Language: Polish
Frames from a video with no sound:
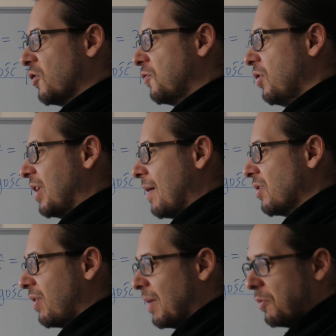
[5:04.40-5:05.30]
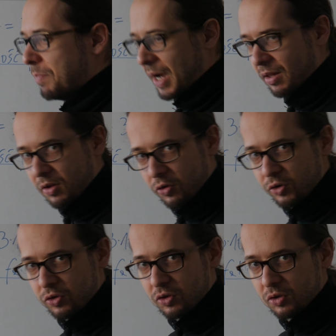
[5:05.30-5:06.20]
wszystkie mają tę samą
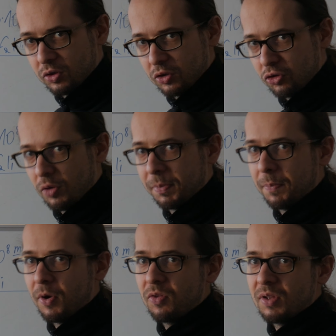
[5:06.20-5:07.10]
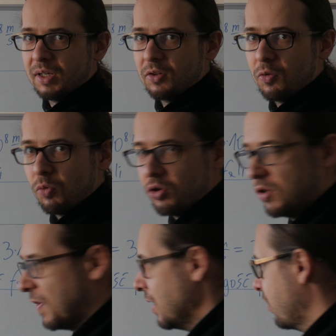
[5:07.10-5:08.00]
prędkość, to proporcjonalny do długości
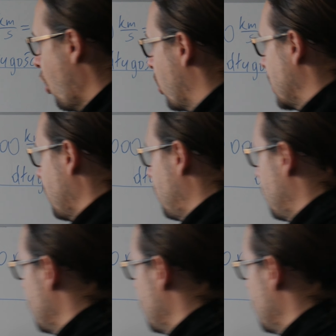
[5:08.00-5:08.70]
fali jest okres.